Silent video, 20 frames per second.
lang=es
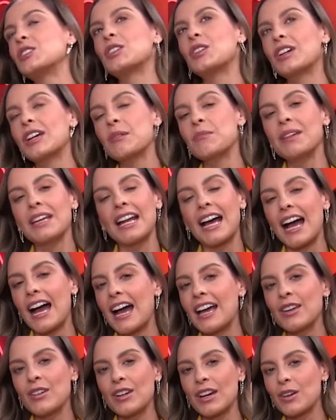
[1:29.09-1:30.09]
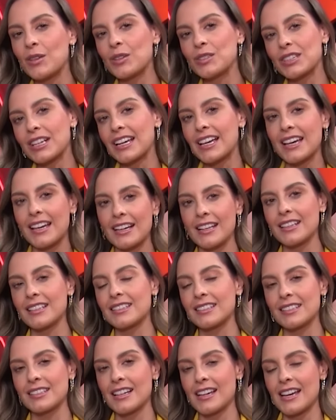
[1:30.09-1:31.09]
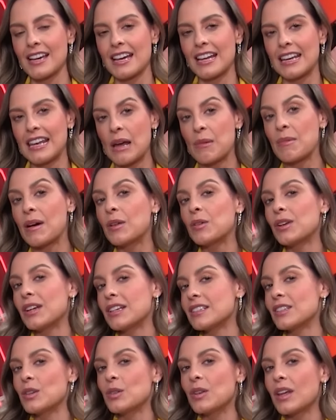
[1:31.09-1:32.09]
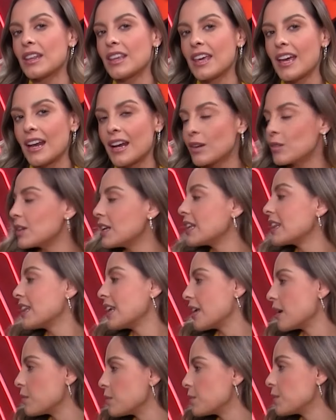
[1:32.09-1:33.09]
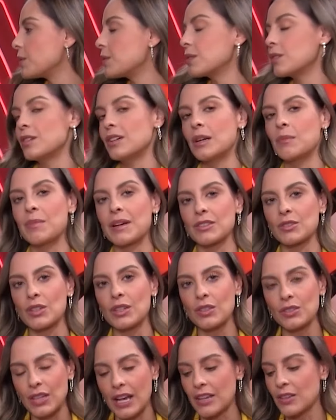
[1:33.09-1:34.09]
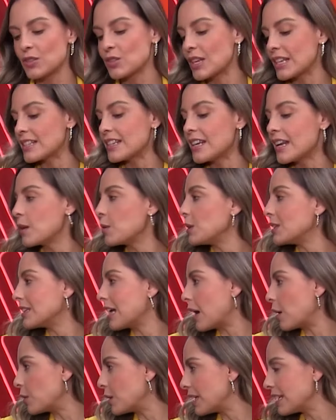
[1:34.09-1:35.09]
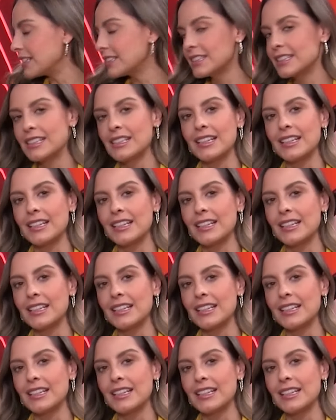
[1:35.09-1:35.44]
yo creo que mira, hay una cosa que es la madurez que uno adquiere con el tiempo, con el paso de los años, que es inevitable.